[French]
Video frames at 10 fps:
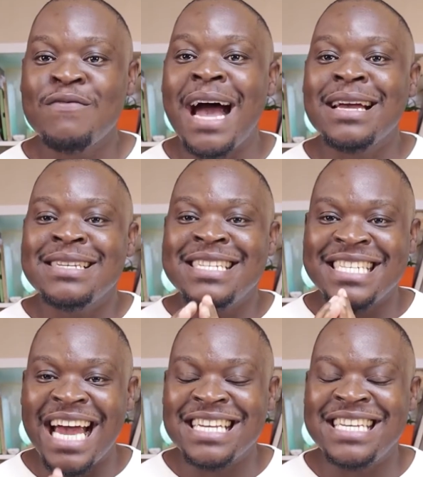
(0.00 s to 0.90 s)
tu vas
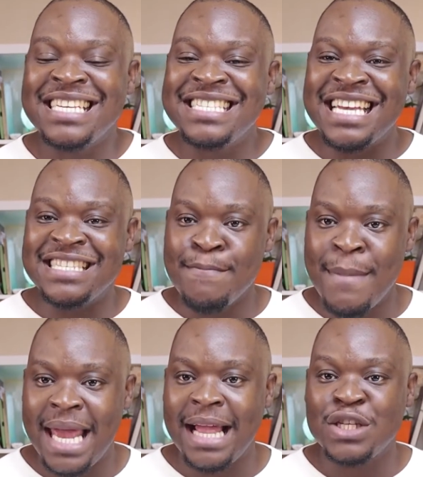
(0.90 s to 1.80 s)
changer ces
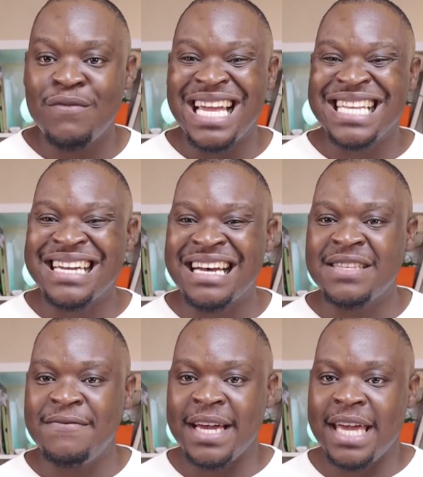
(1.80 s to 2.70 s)
emails-là, tu vas les
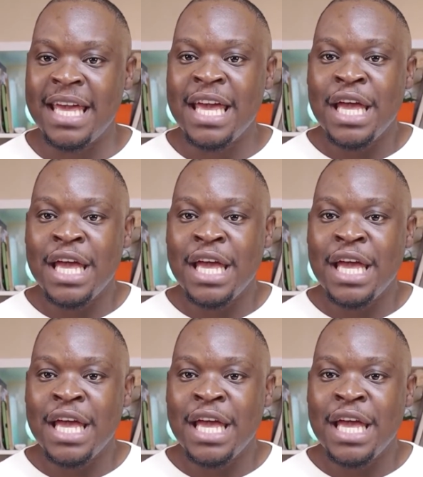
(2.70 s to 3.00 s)
transférer.